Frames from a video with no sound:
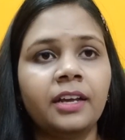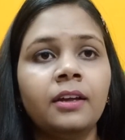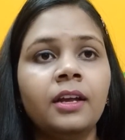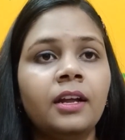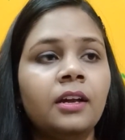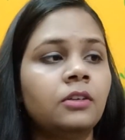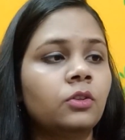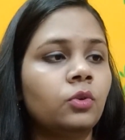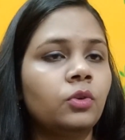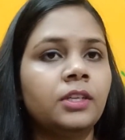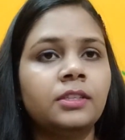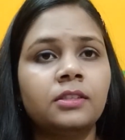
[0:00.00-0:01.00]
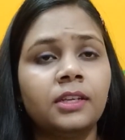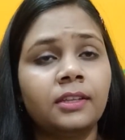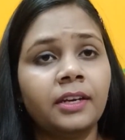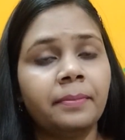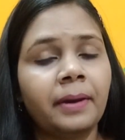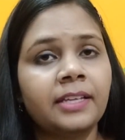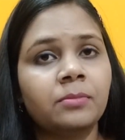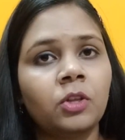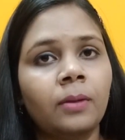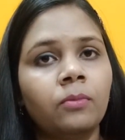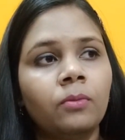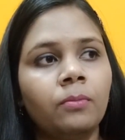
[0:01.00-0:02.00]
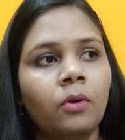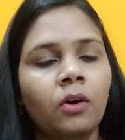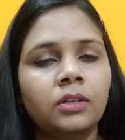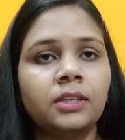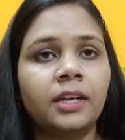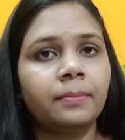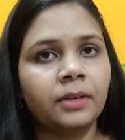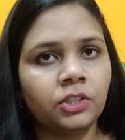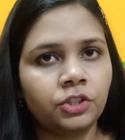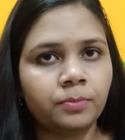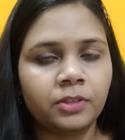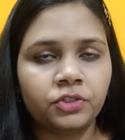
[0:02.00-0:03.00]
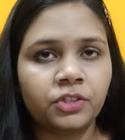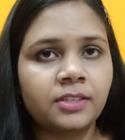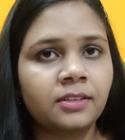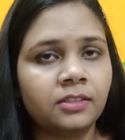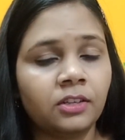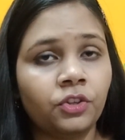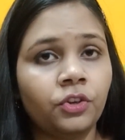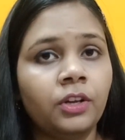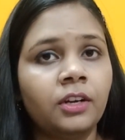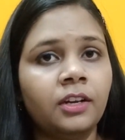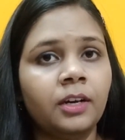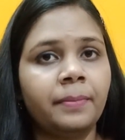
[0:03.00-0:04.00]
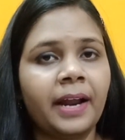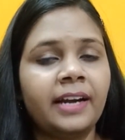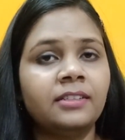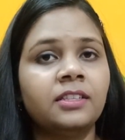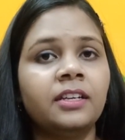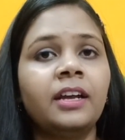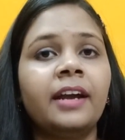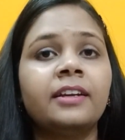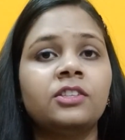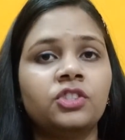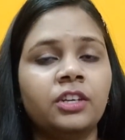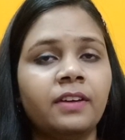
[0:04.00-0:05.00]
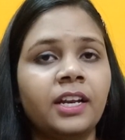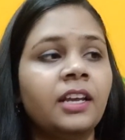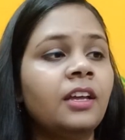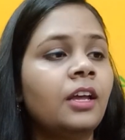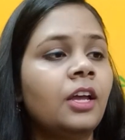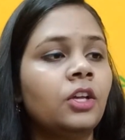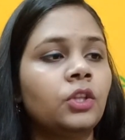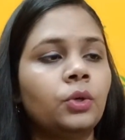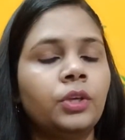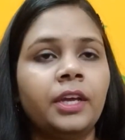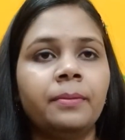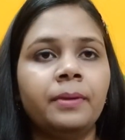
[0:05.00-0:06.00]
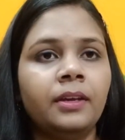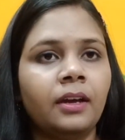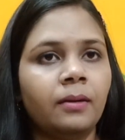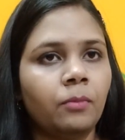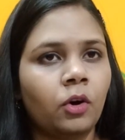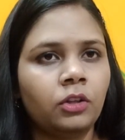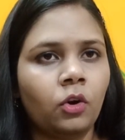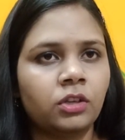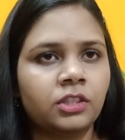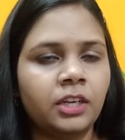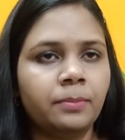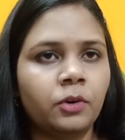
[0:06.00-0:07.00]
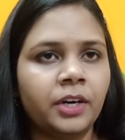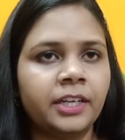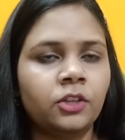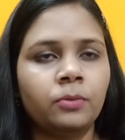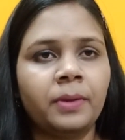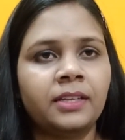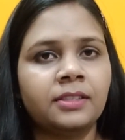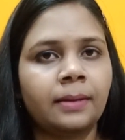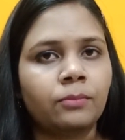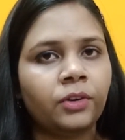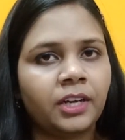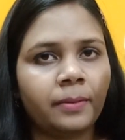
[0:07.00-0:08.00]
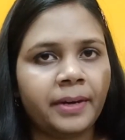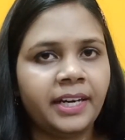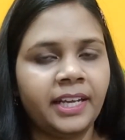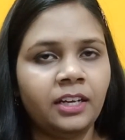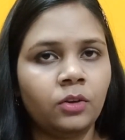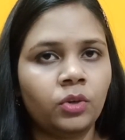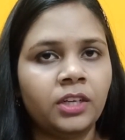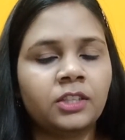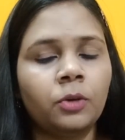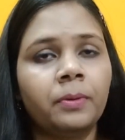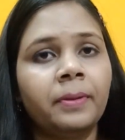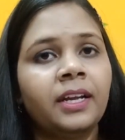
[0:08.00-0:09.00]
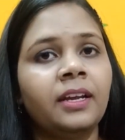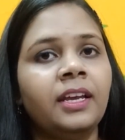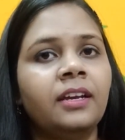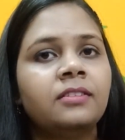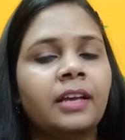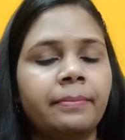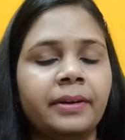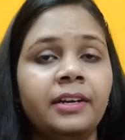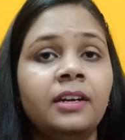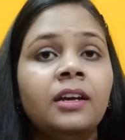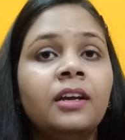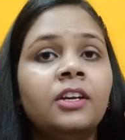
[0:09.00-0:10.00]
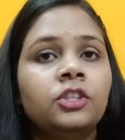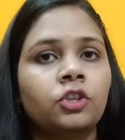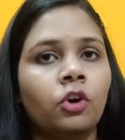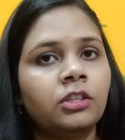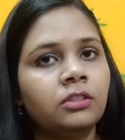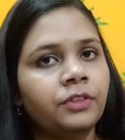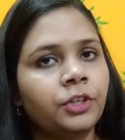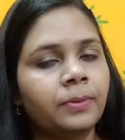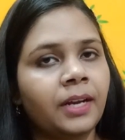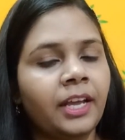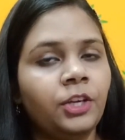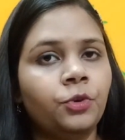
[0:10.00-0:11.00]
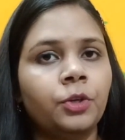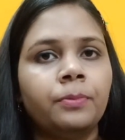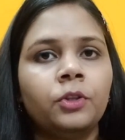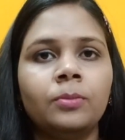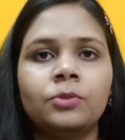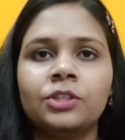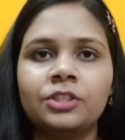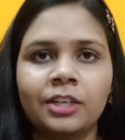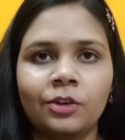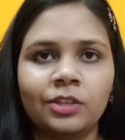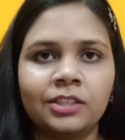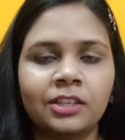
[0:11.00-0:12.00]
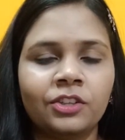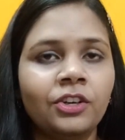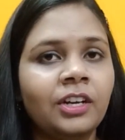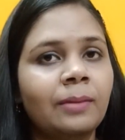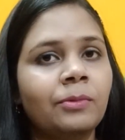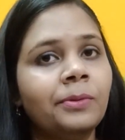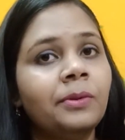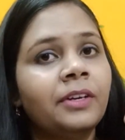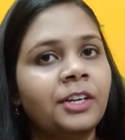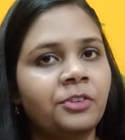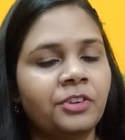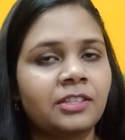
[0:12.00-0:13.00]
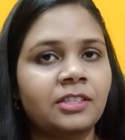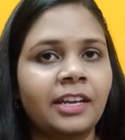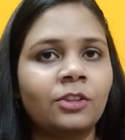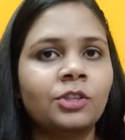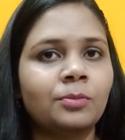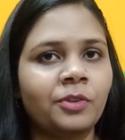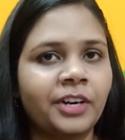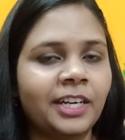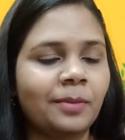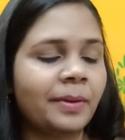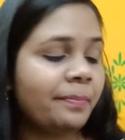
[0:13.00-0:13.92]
है तो इस इतने प्राइस में तो आप बहुत सारे ब्लश परचेज़ कर सकते हो अलग अलग ब्रांड से एंड अच्छे वाले तो ये भी बहुत कॉस्टली प्रोडक्ट है तो मैं इसे आपको रिकमेंड नहीं करूँगी इसके ऊपर मैंने एक सेपरेट शॉर्ट्स वीडियो बनाई यूट्यूब पर तो आप उसे चेकआउट कर सकते हो अगर आपको इंटरेस्ट है तो इस प्रोडक्ट में